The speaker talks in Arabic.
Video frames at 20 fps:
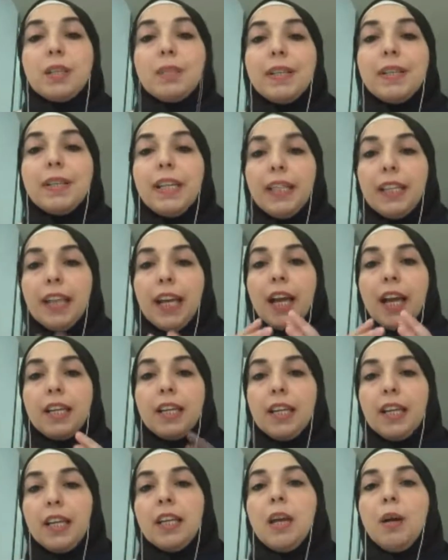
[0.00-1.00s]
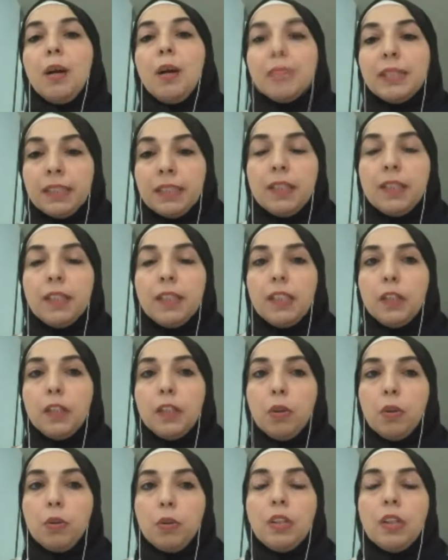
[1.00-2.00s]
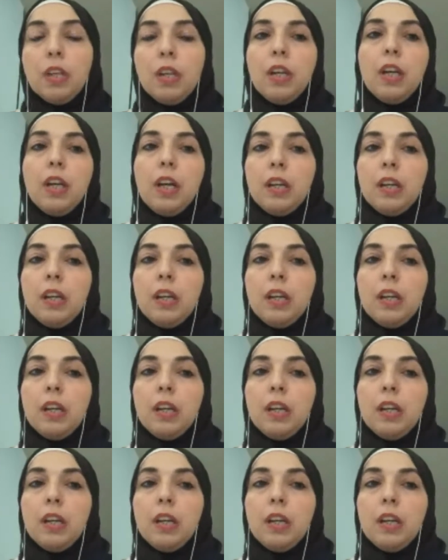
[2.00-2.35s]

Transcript: اذا بدنا نحكي عن الاعلام التركي هون